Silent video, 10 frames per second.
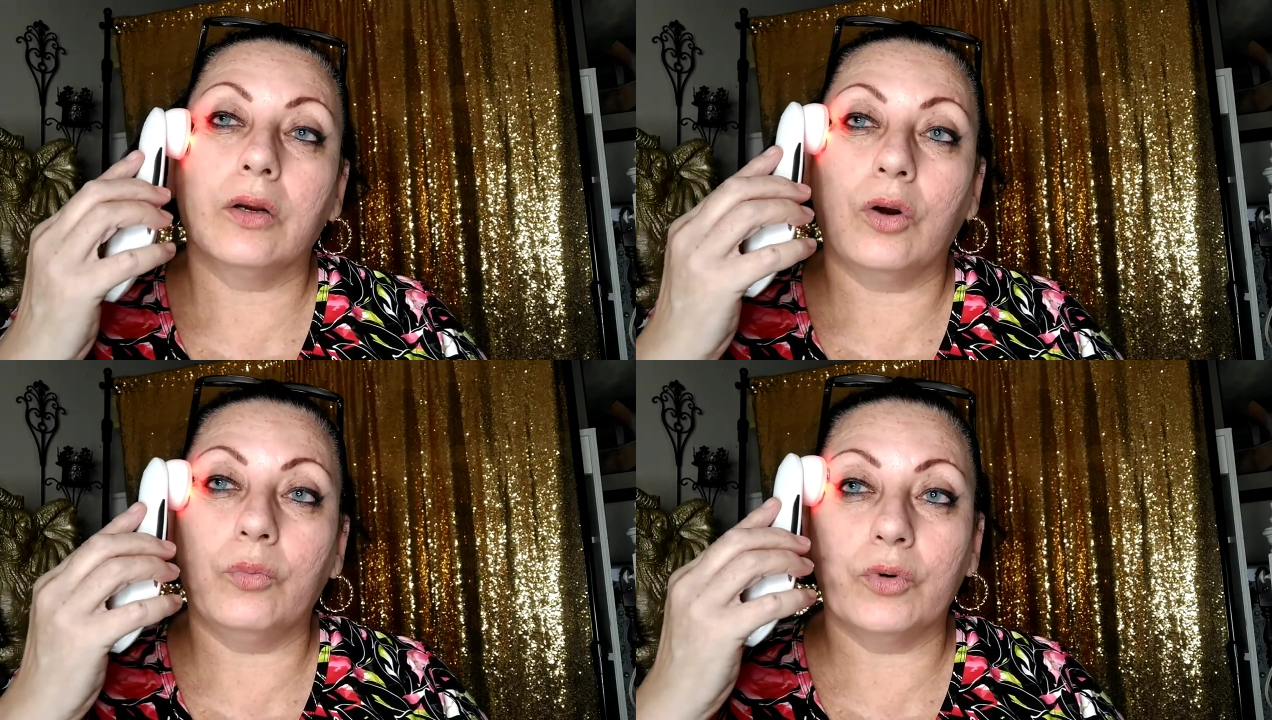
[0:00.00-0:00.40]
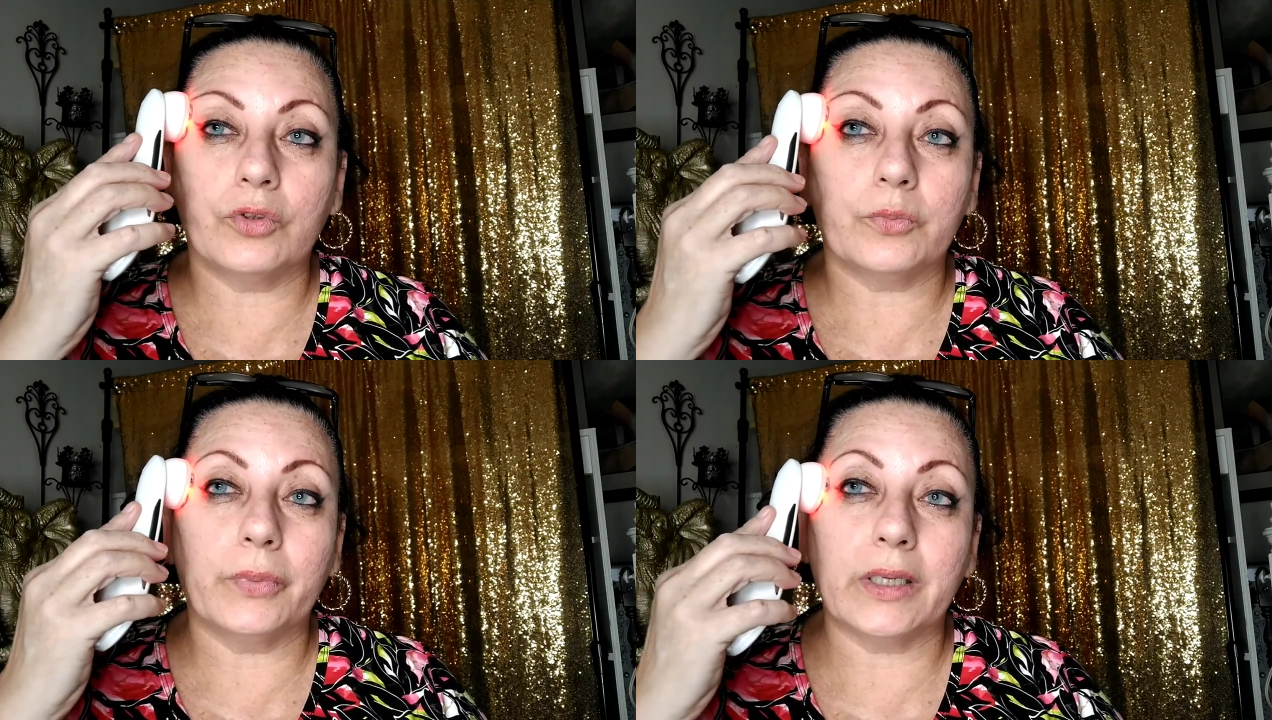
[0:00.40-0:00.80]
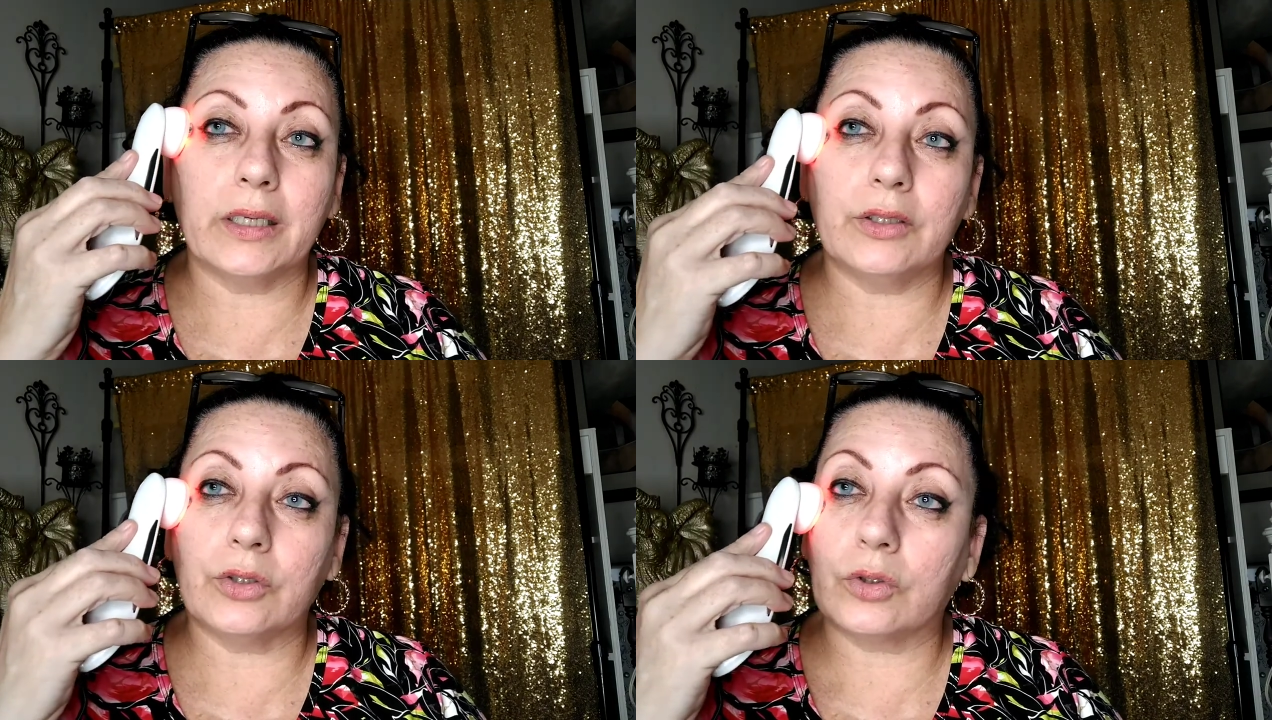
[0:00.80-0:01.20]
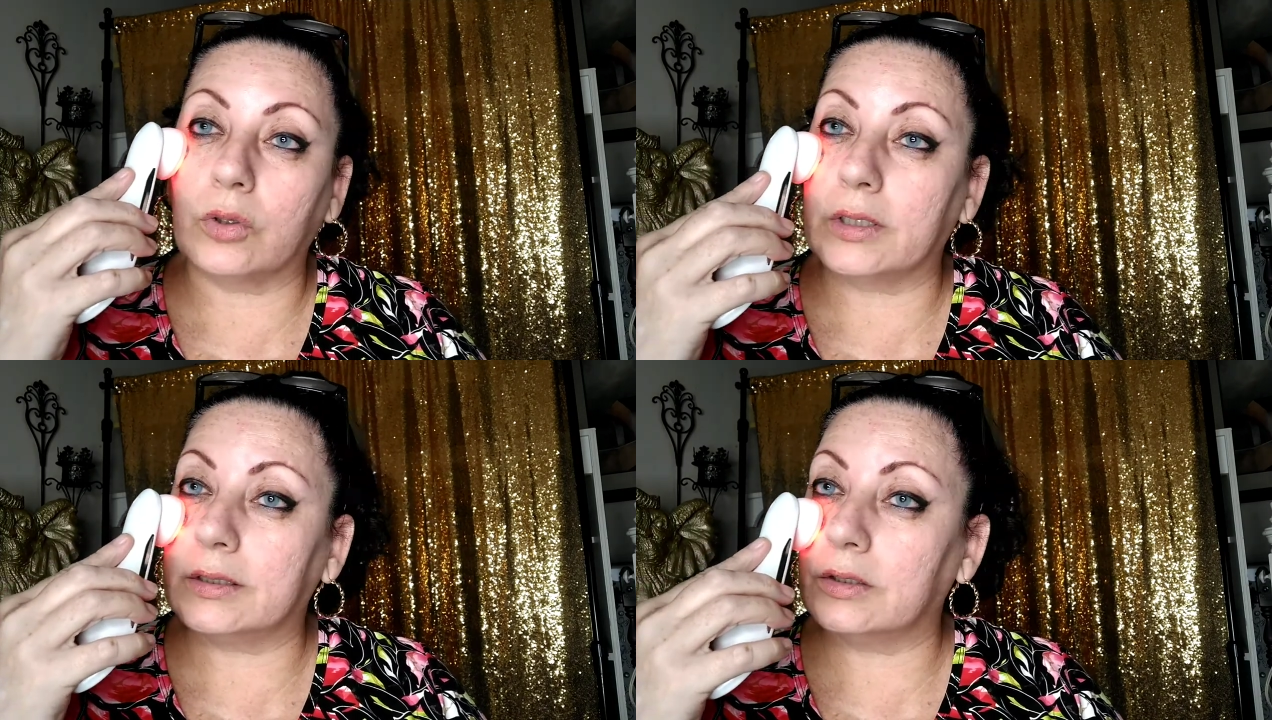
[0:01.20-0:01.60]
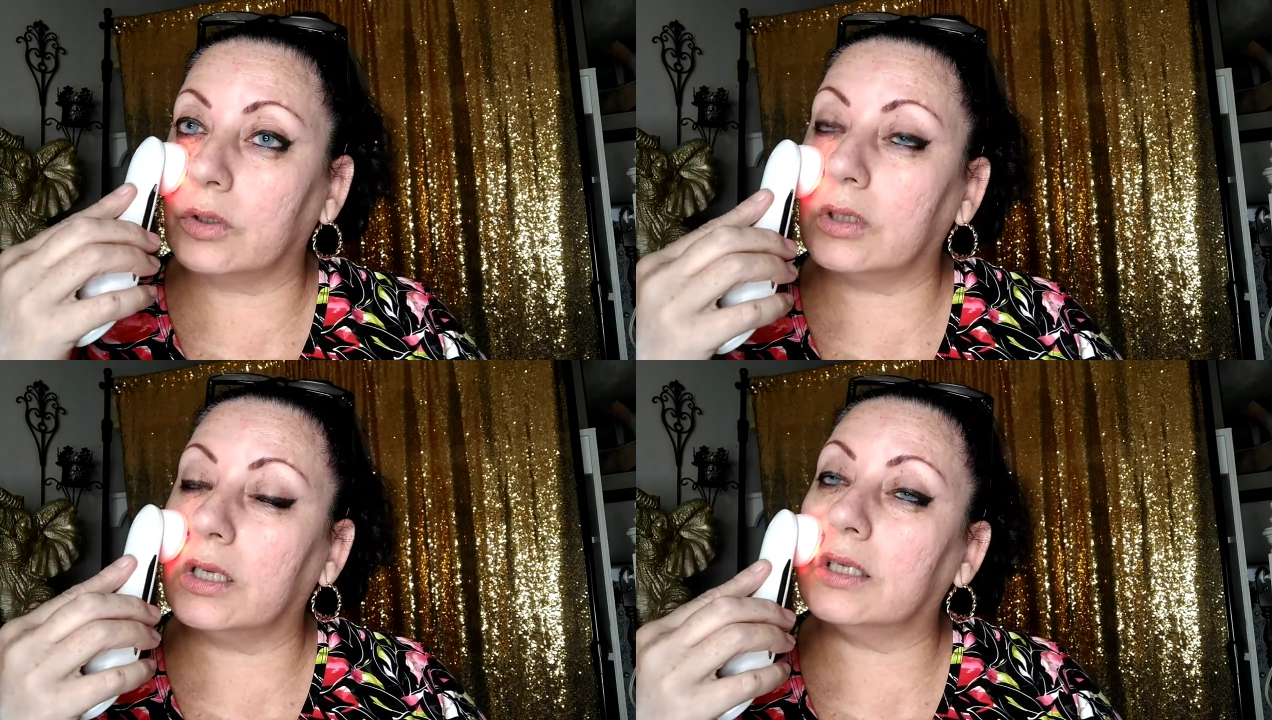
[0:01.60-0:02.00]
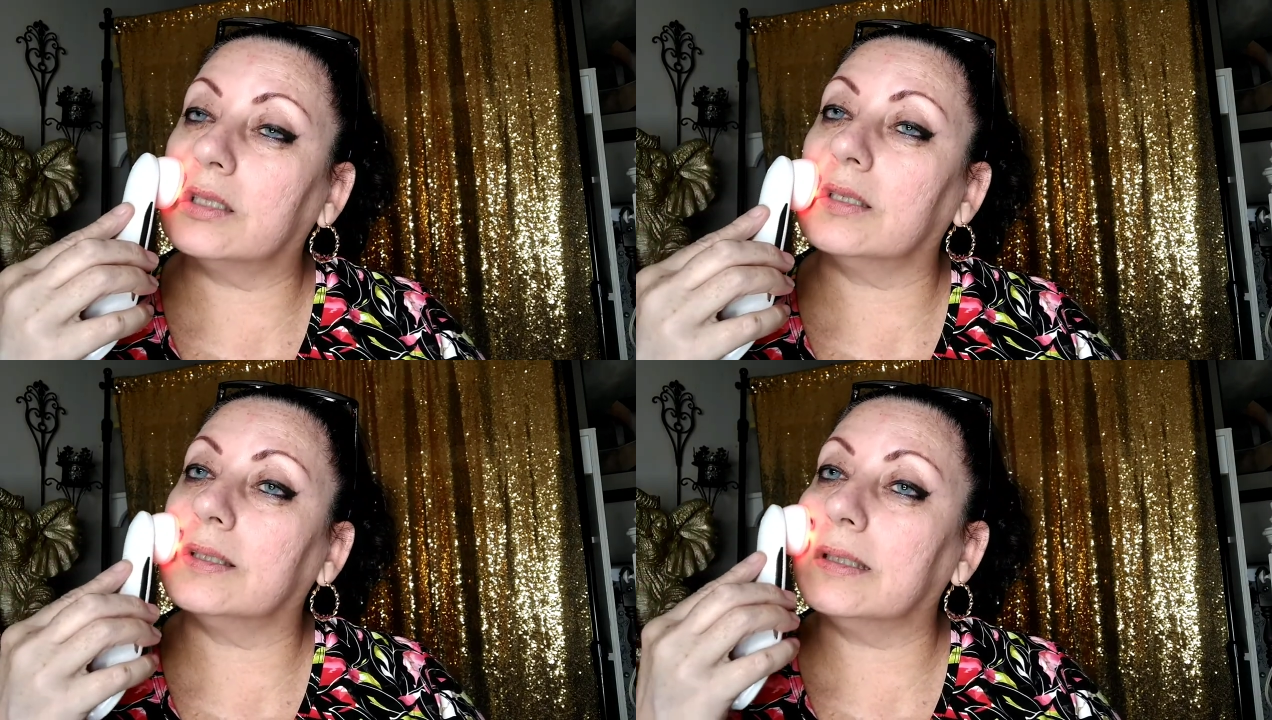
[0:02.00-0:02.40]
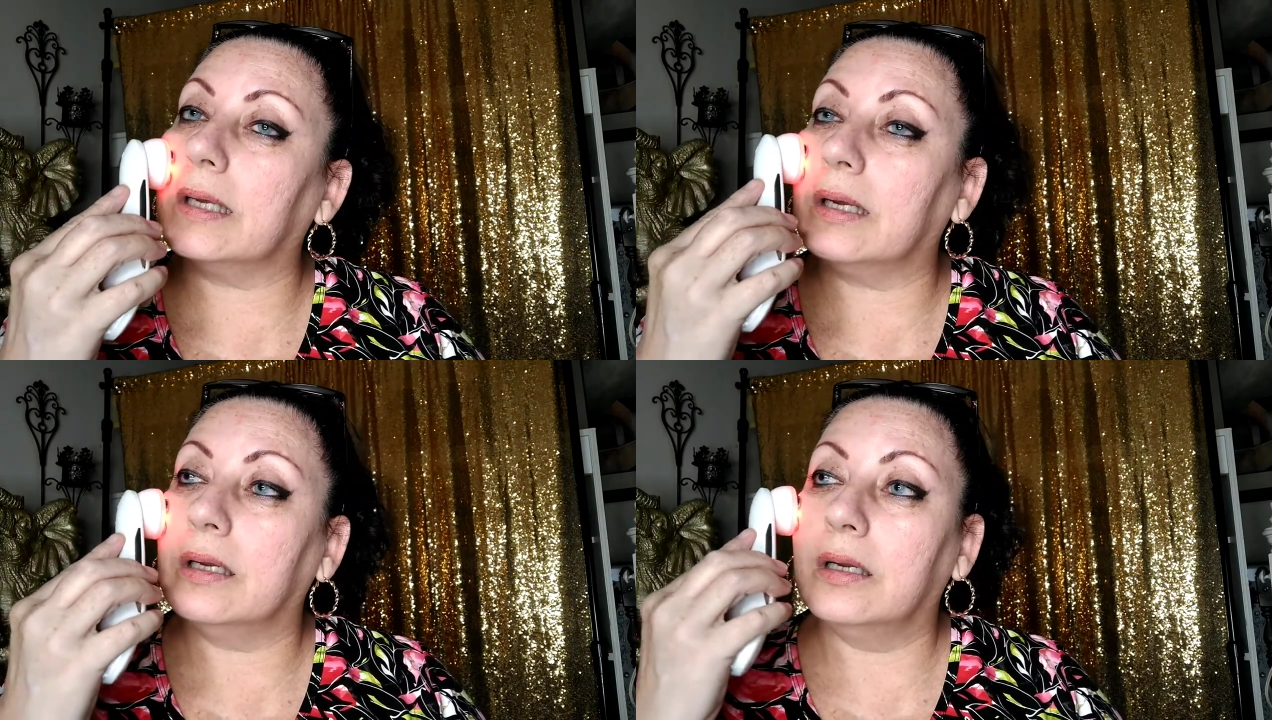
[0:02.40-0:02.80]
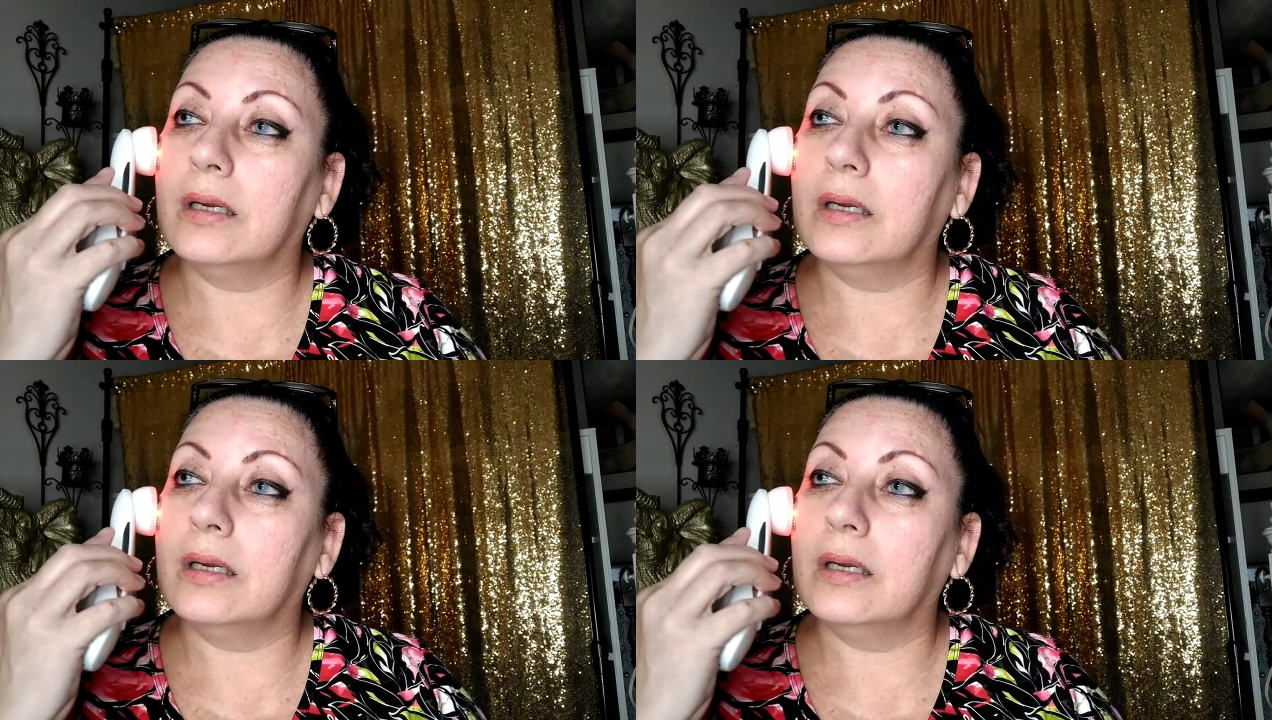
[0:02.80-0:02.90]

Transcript: como unos pequeños toquecitos de electricidad.